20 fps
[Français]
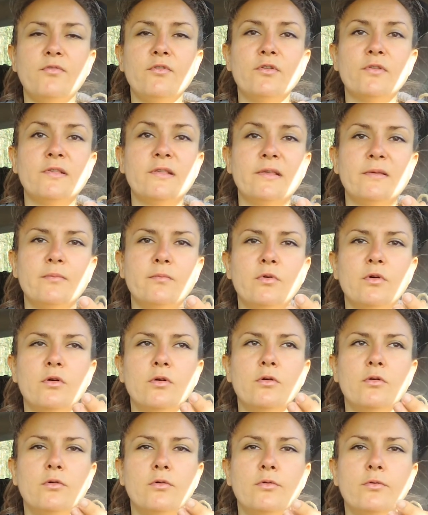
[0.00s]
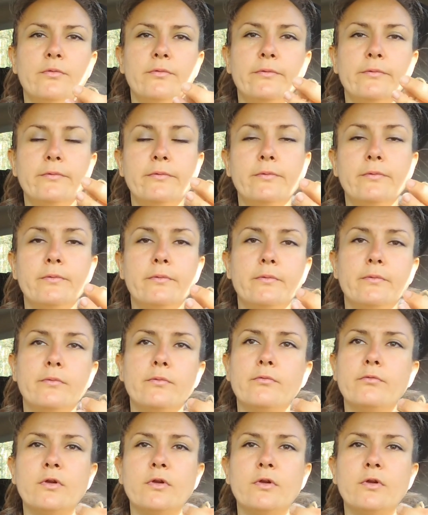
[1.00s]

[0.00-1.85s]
forcément euh,